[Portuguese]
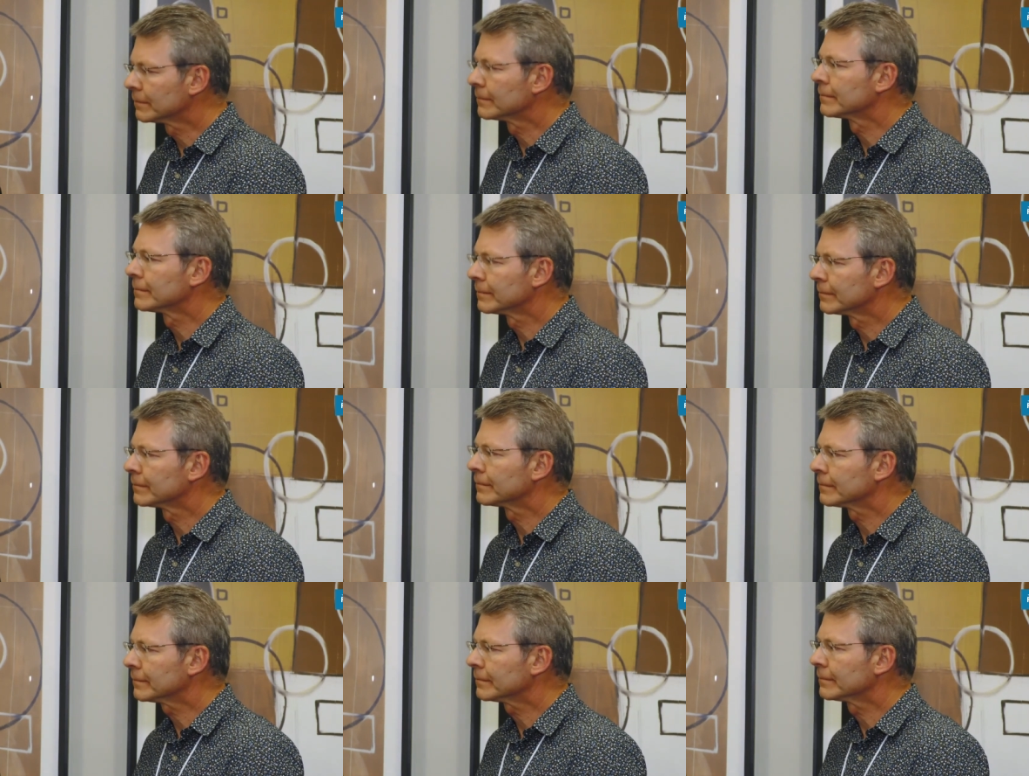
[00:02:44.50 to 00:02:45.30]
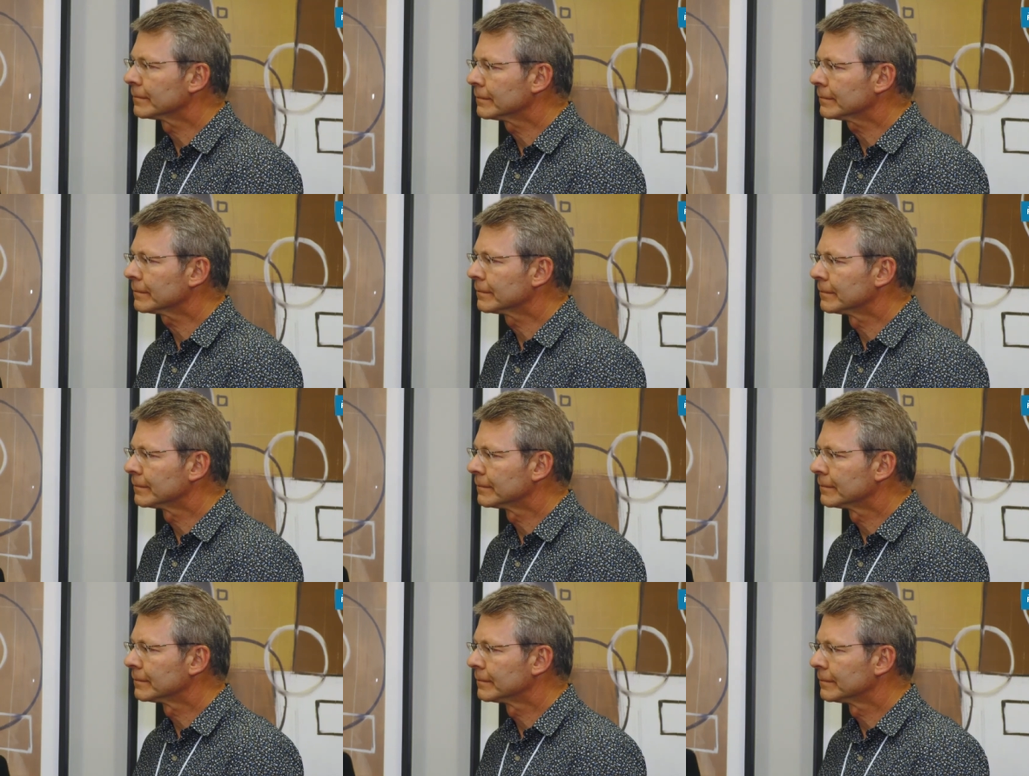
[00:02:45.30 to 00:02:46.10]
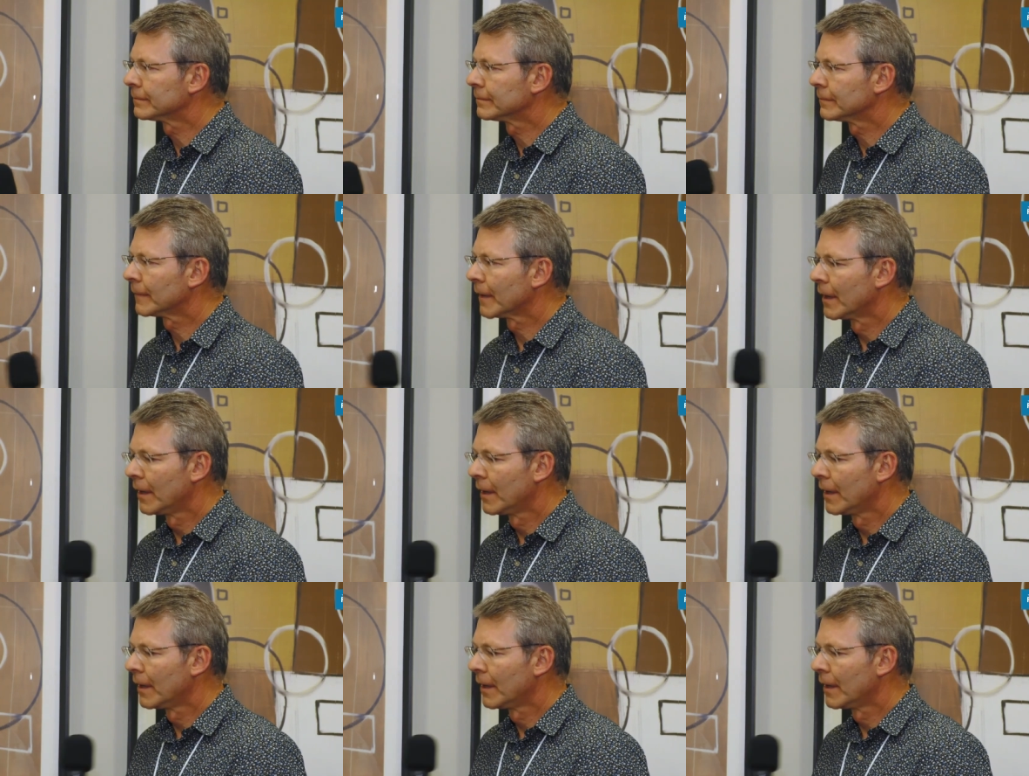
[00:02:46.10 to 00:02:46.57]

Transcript: espírita. Como é que está esse trabalho?